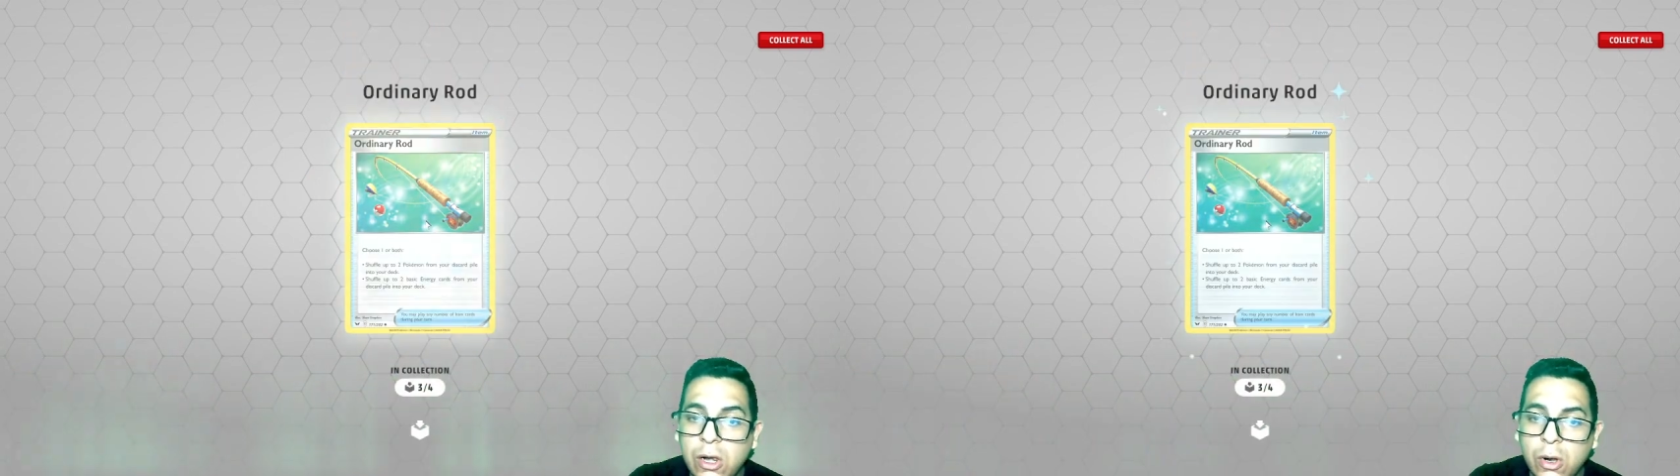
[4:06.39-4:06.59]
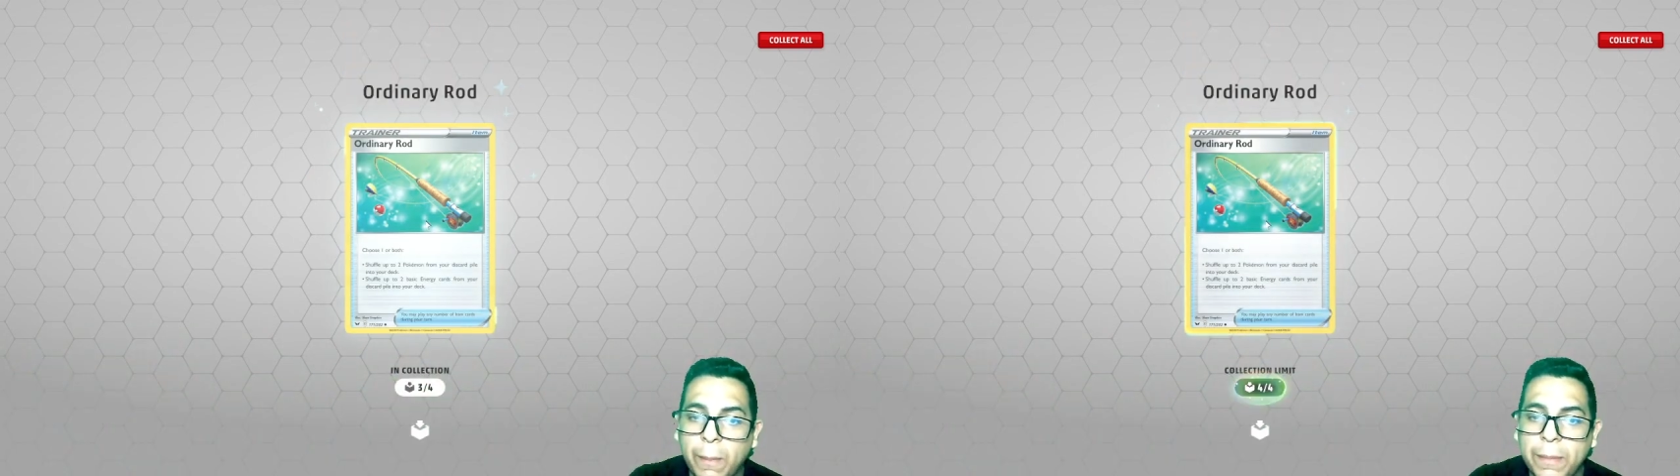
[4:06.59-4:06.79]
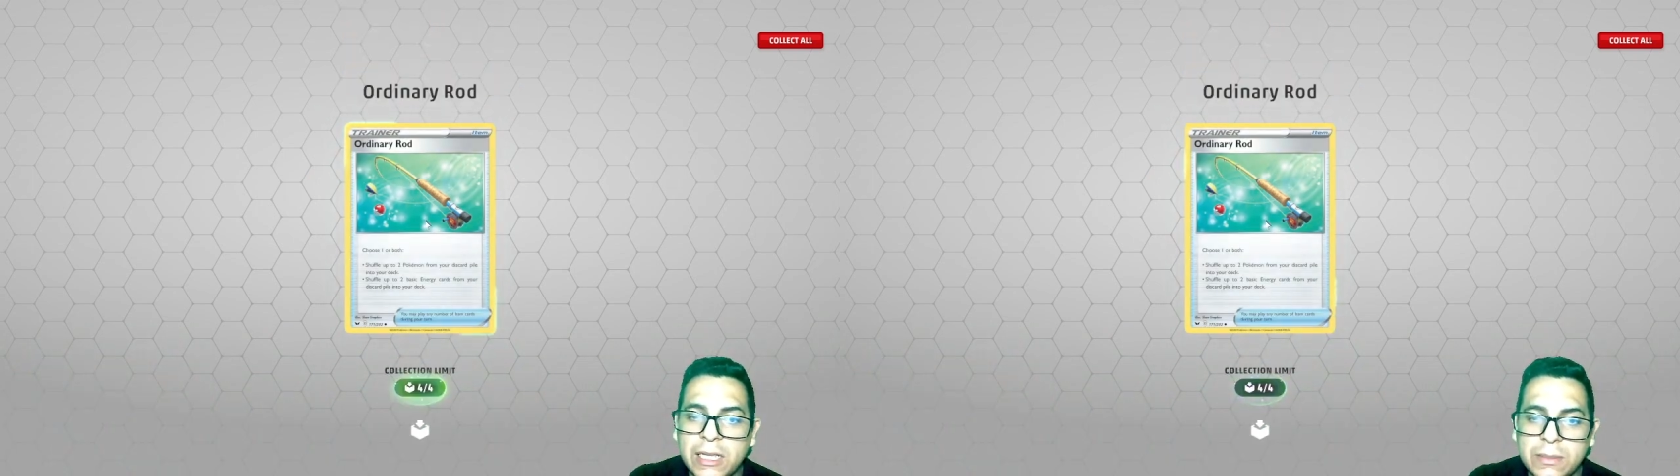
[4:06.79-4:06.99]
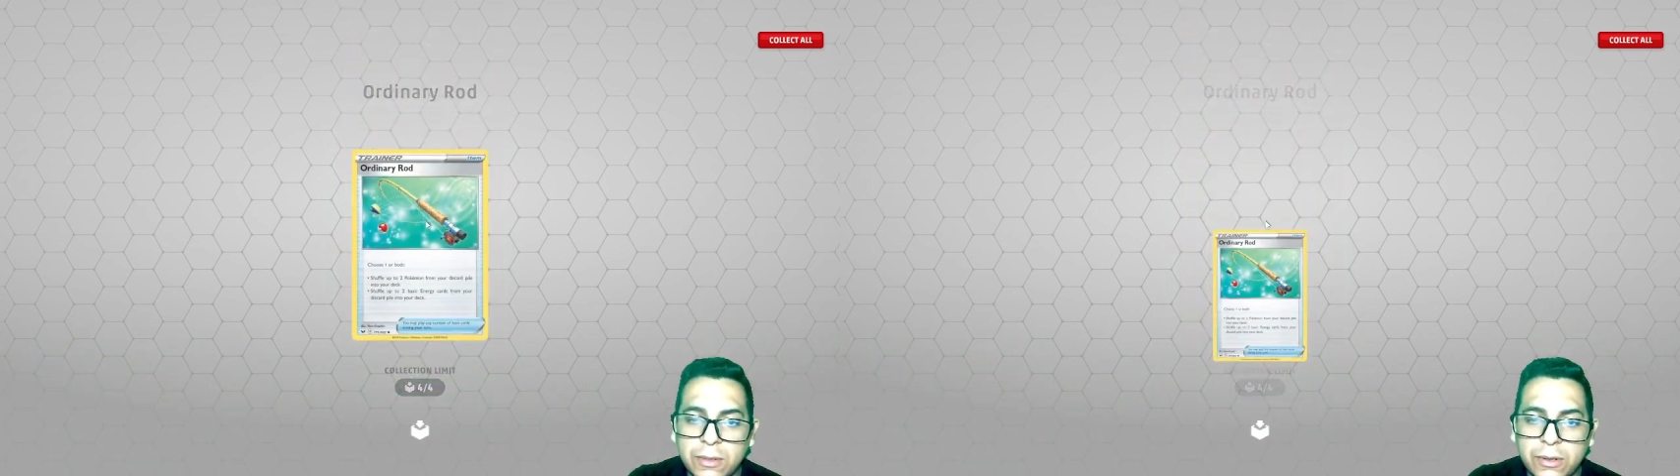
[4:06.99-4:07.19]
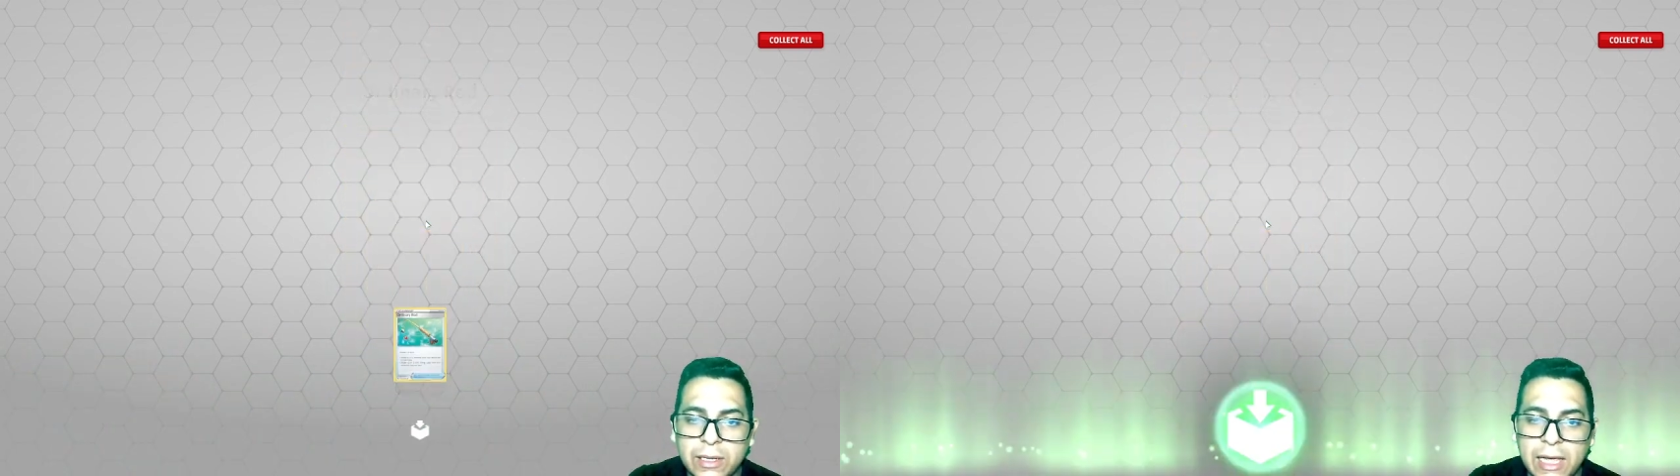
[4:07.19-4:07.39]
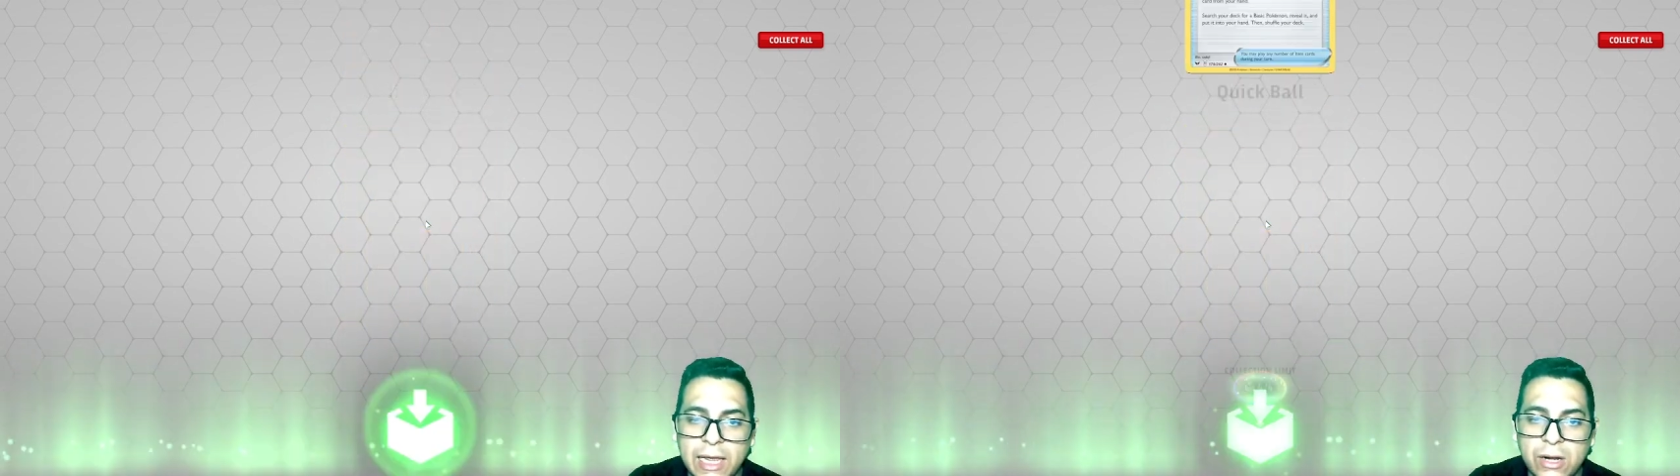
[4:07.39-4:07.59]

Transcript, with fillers: lo mismo, ¿verdad?